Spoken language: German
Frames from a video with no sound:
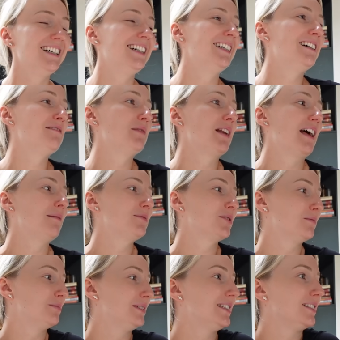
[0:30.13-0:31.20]
Ähm, und habe so
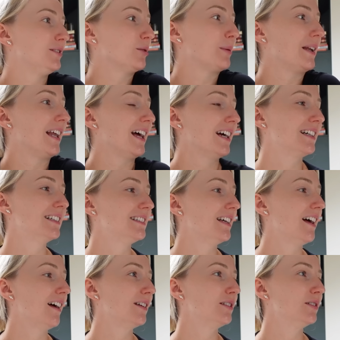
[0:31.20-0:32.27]
ein bisschen drüber
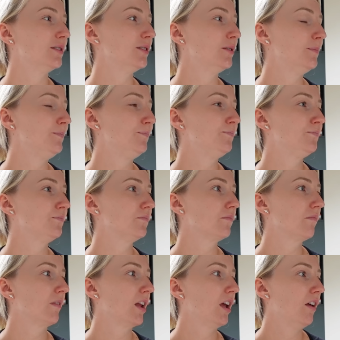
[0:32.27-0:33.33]
nachgedacht, ähm,
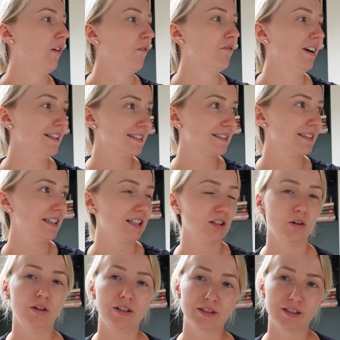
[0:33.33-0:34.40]
was ich
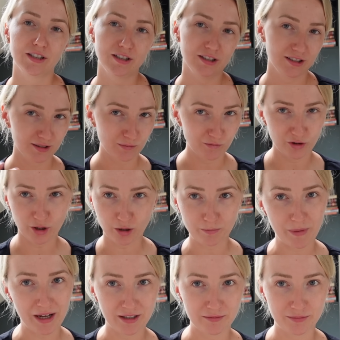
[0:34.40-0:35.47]
heute in diesem Vlog
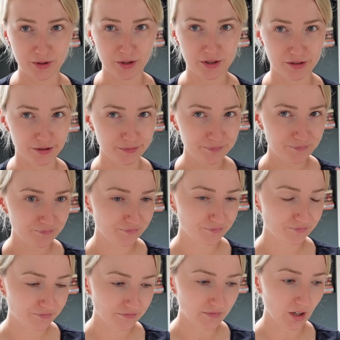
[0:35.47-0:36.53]
machen möchte.
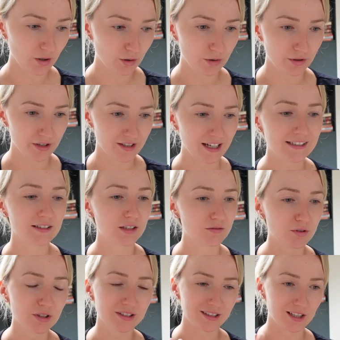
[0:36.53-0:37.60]
Und also ich
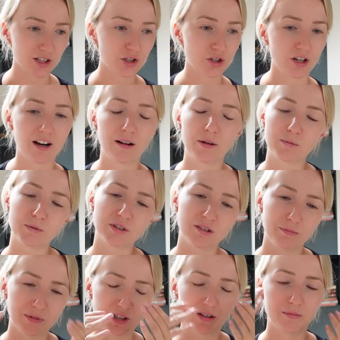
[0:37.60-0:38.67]
wusste das schon, aber ich musste
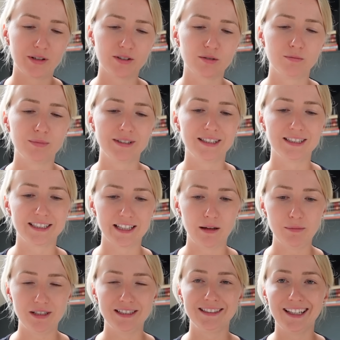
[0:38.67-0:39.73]
mich nochmal so ein bisschen
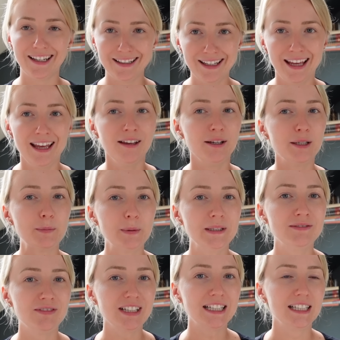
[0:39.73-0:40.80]
sammeln, denn ich
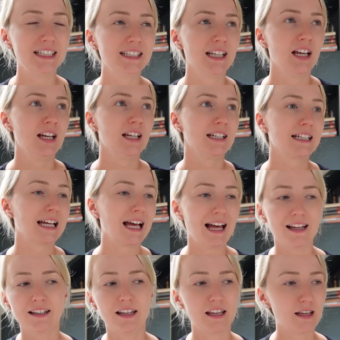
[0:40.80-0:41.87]
bin wirklich
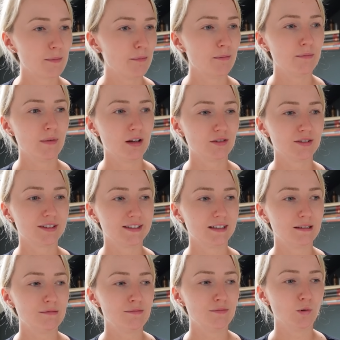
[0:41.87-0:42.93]
gerade eben aus
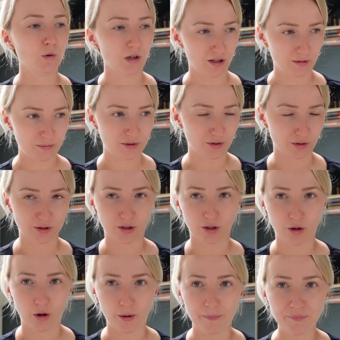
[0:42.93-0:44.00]
dem Urlaub
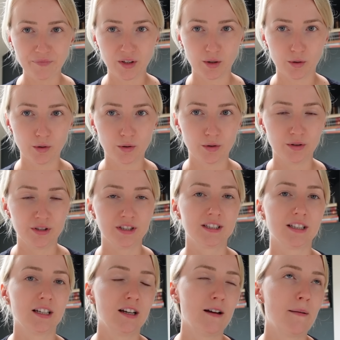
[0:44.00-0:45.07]
zurückgekommen und
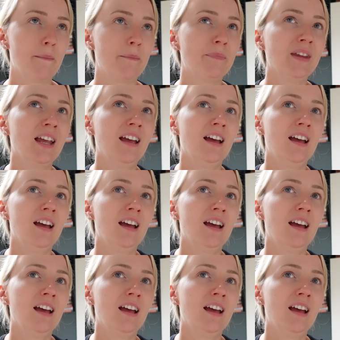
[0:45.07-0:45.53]
ähm,